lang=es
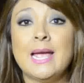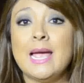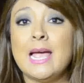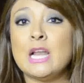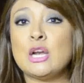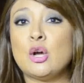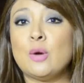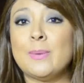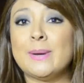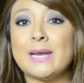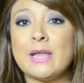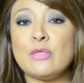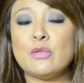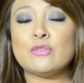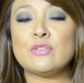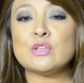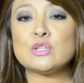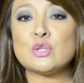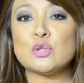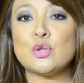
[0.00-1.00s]
El
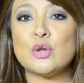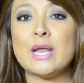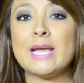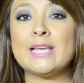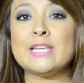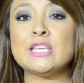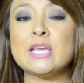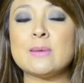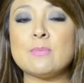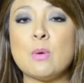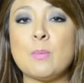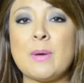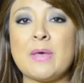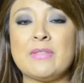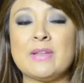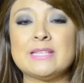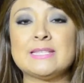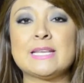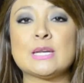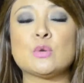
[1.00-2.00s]
gobernador de Sonora, Guillermo
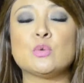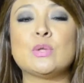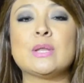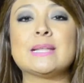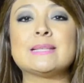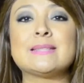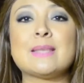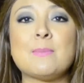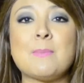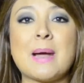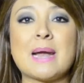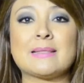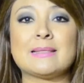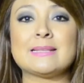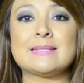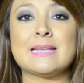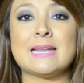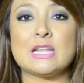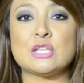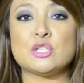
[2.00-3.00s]
Padre, se reunirá este
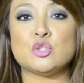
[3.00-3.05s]
martes en la